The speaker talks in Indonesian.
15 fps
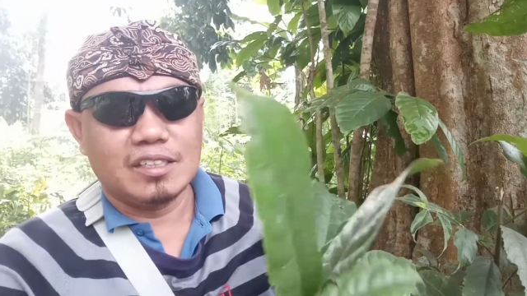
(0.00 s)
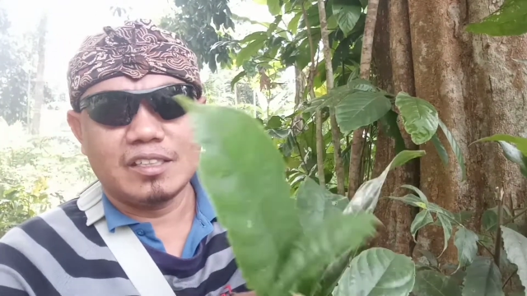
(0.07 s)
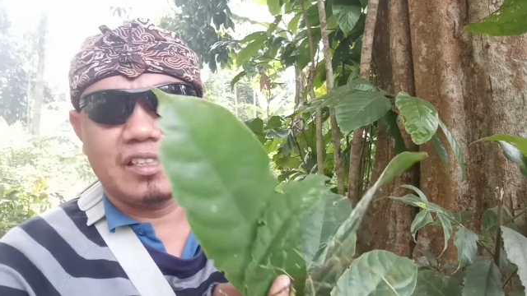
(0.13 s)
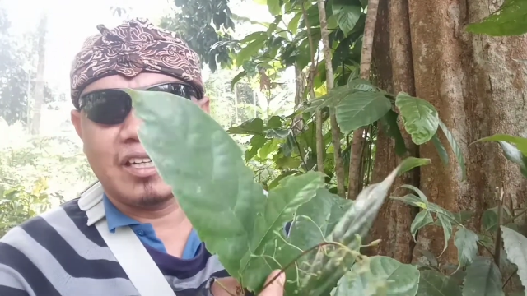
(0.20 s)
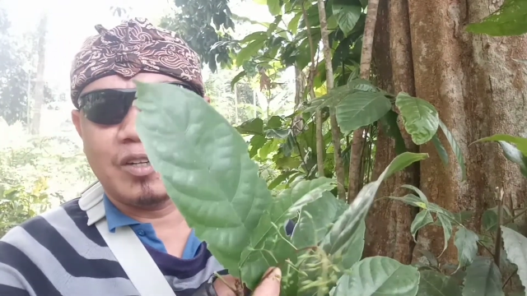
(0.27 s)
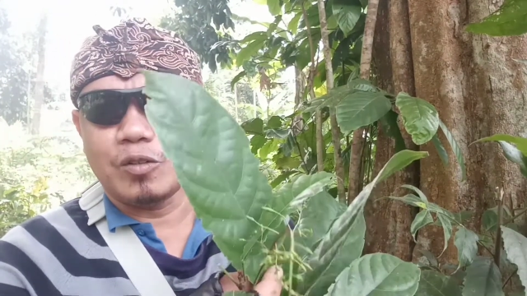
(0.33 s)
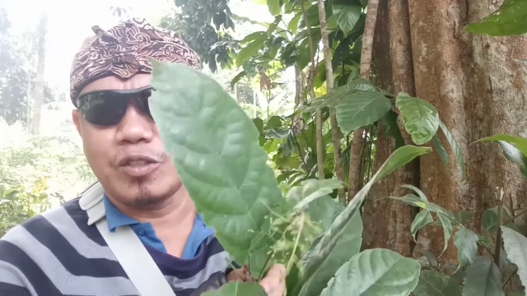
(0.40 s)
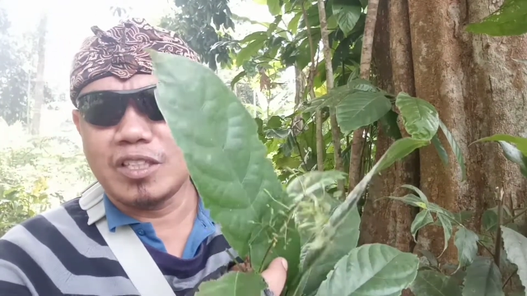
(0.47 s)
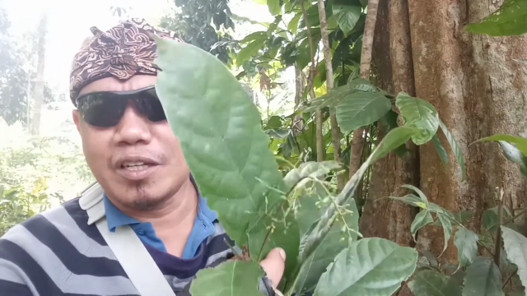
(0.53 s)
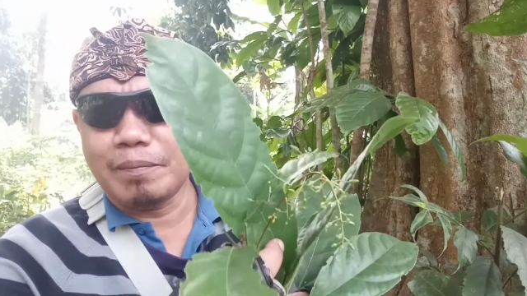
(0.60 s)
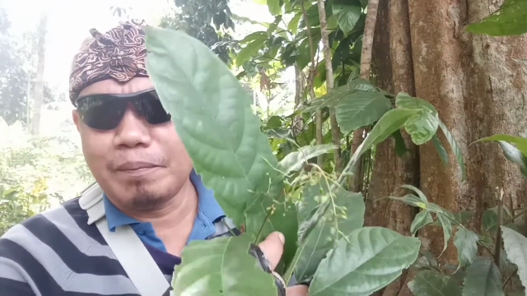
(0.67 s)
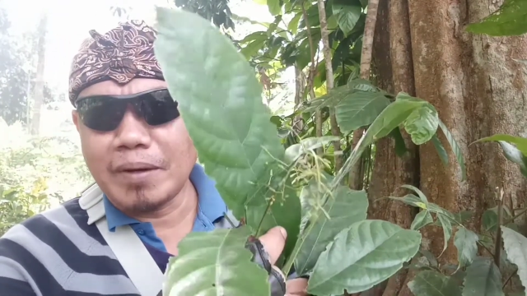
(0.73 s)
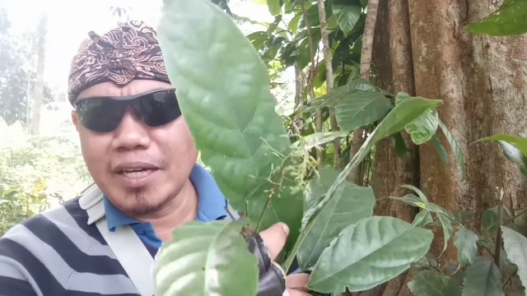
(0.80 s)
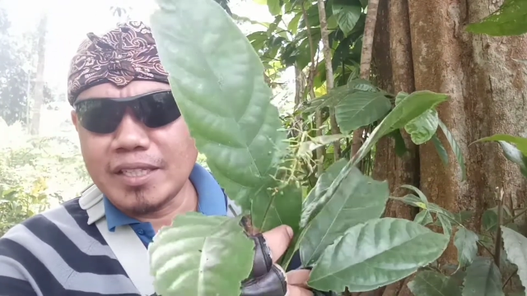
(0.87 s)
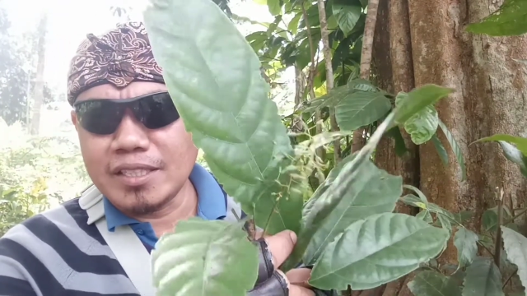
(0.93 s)
daunnya
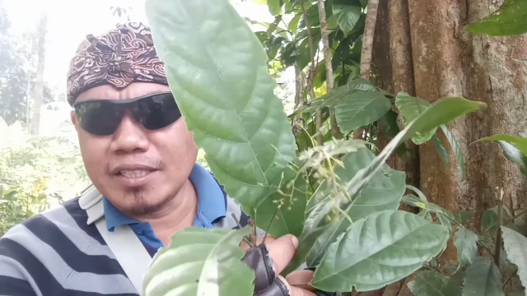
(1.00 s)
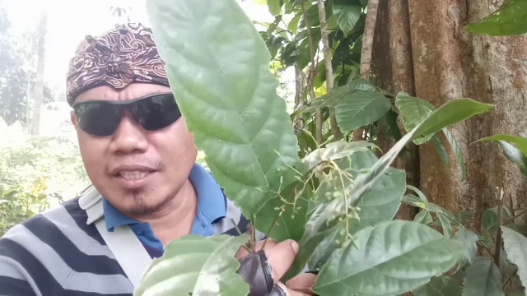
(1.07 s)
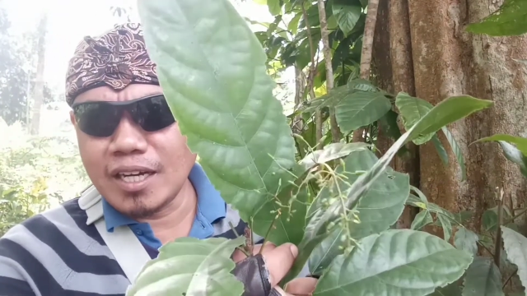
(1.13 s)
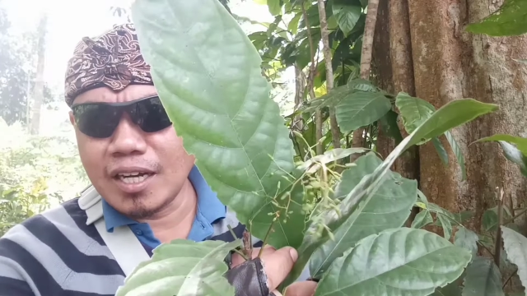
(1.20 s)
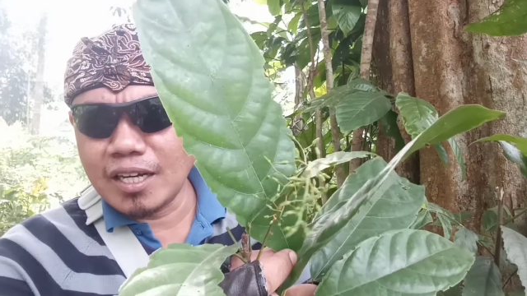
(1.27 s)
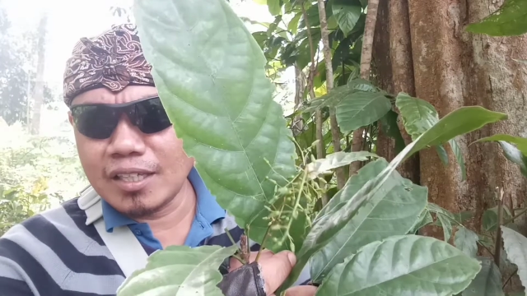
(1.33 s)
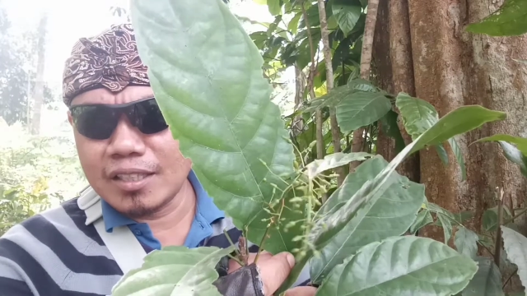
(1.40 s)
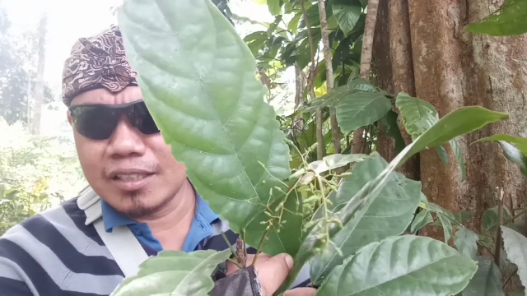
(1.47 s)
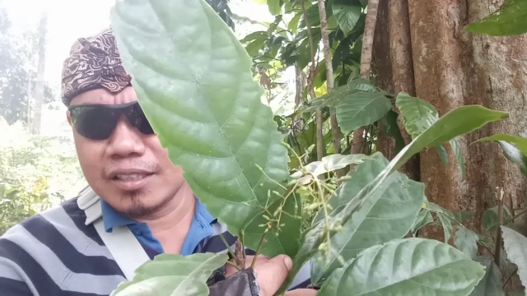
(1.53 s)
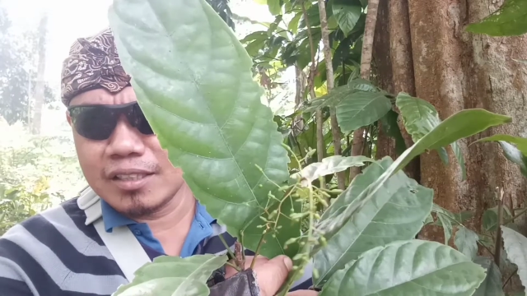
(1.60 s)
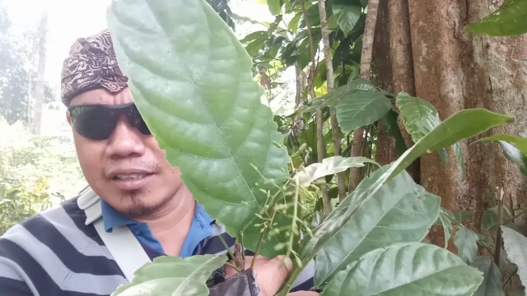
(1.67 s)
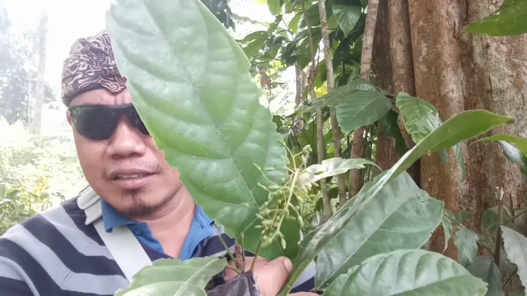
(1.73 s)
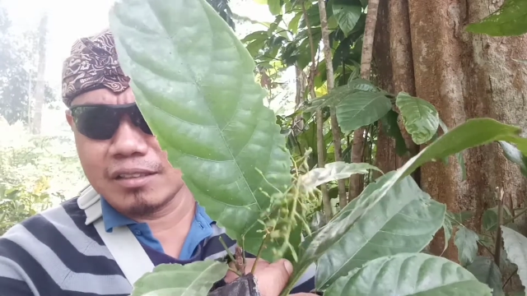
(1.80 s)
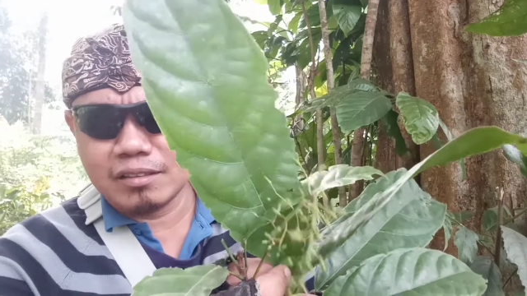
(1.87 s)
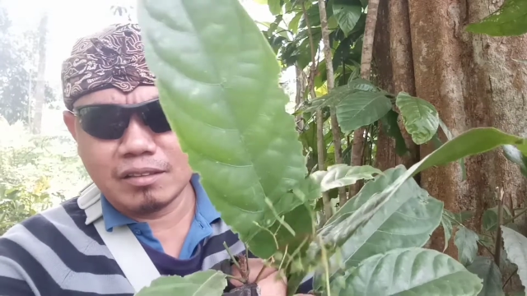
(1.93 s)
panjang
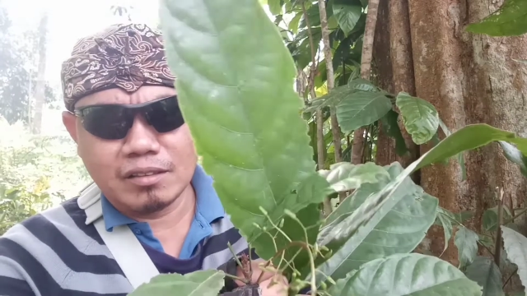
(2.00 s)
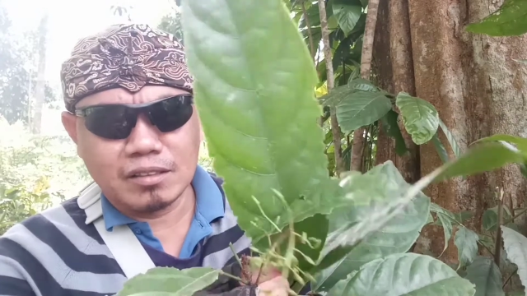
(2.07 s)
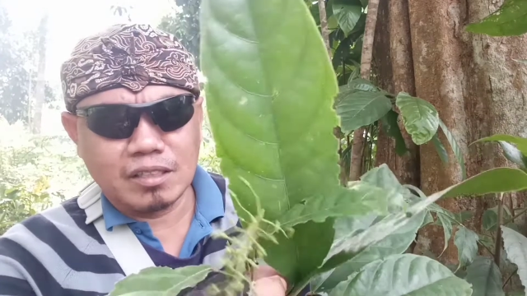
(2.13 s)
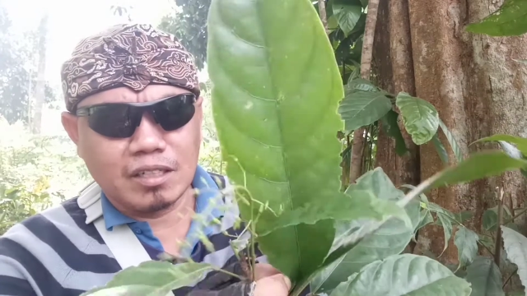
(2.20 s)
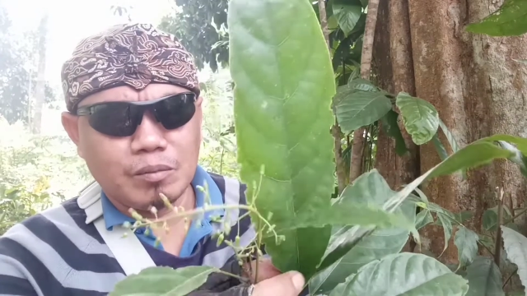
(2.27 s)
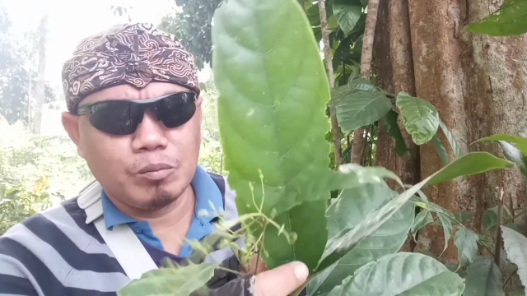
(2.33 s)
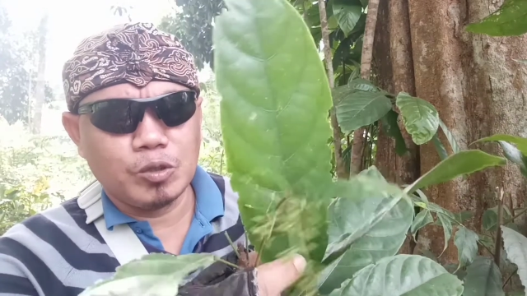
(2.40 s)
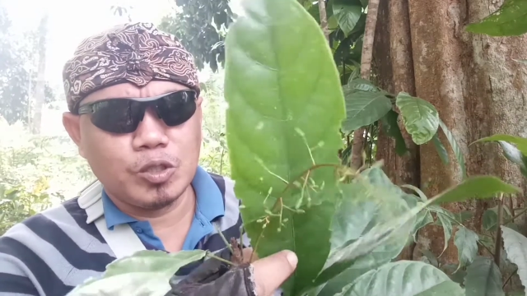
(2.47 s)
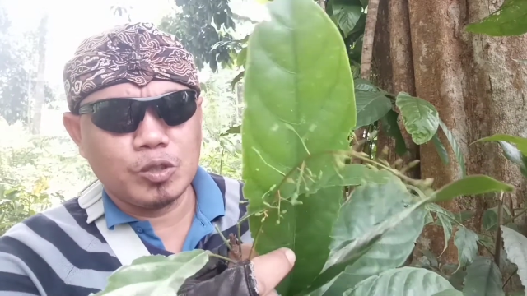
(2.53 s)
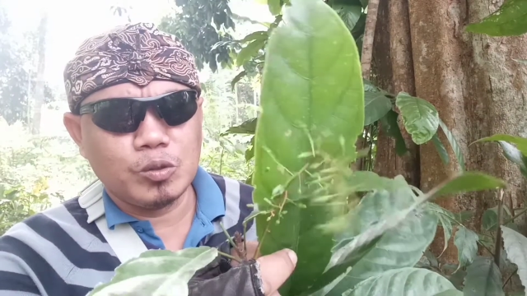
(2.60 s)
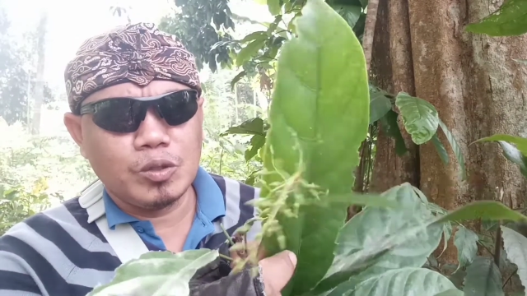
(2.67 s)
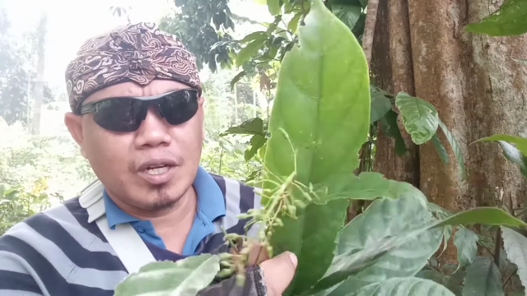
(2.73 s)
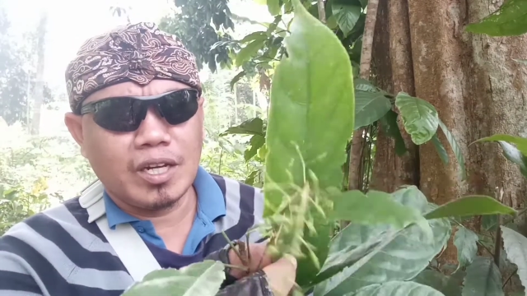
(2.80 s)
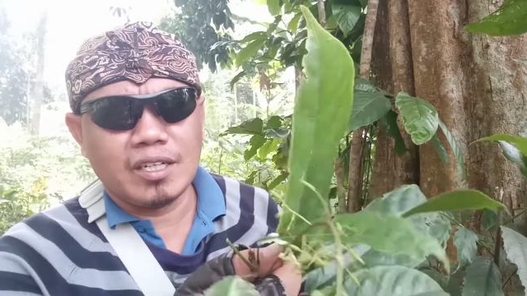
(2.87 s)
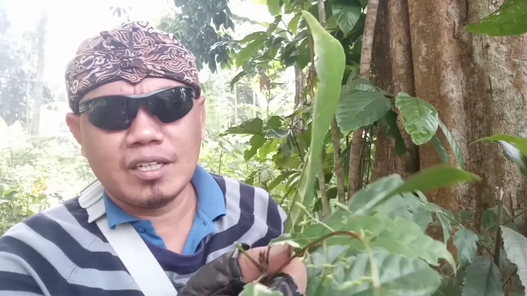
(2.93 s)
lembut
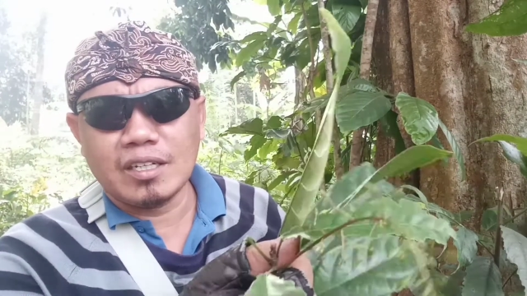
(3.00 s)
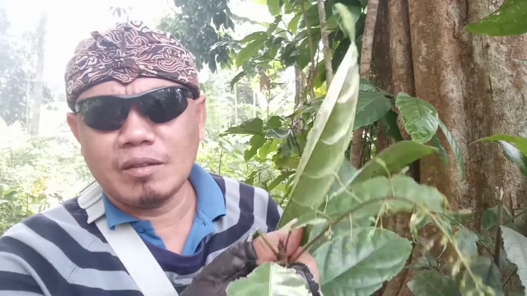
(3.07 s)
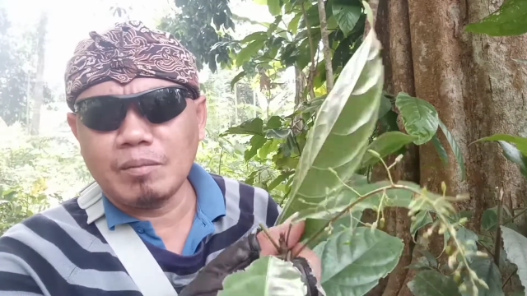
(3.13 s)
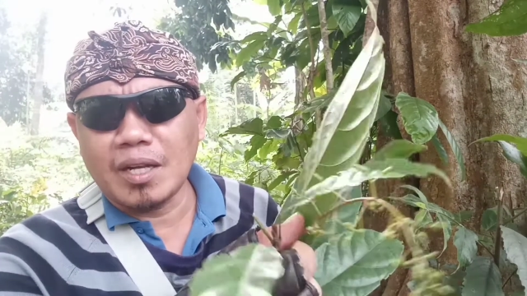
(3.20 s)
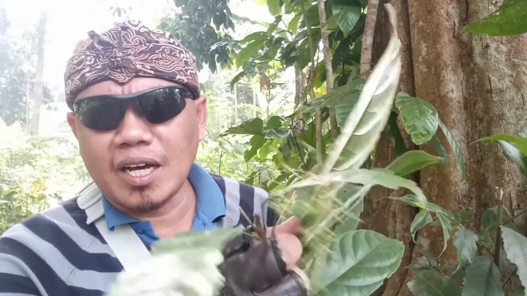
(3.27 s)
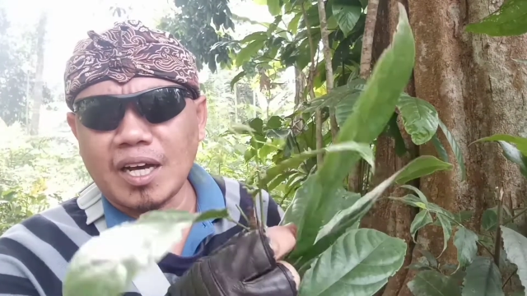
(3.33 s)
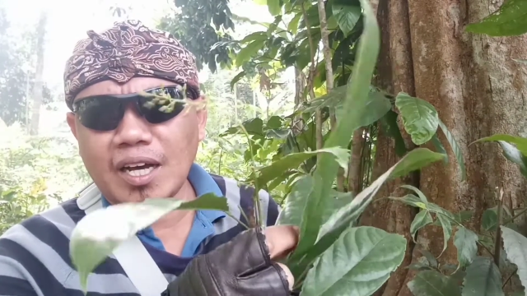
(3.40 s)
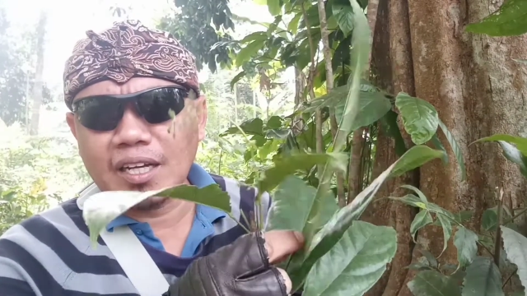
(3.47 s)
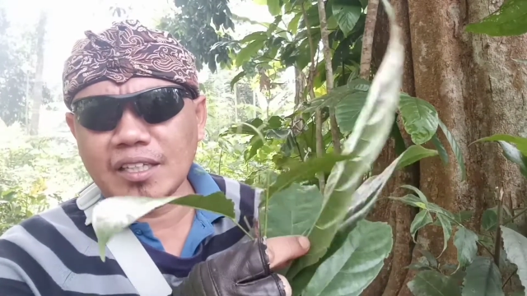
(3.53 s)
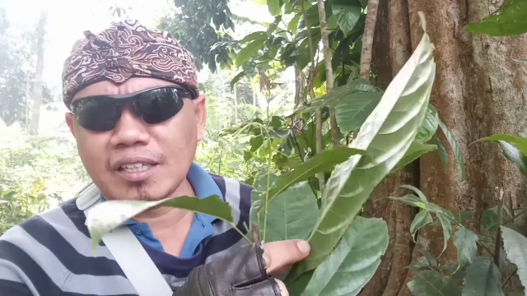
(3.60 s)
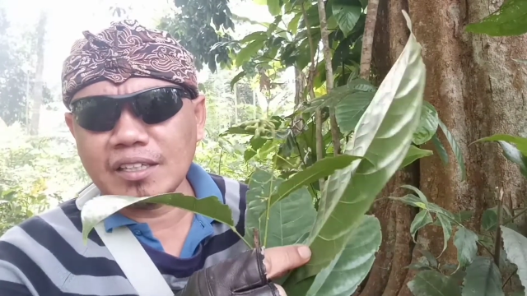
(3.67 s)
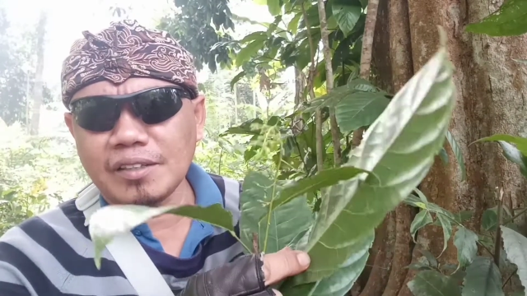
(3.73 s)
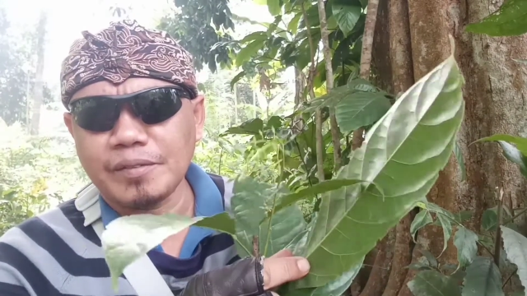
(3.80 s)
juga ini belakangnya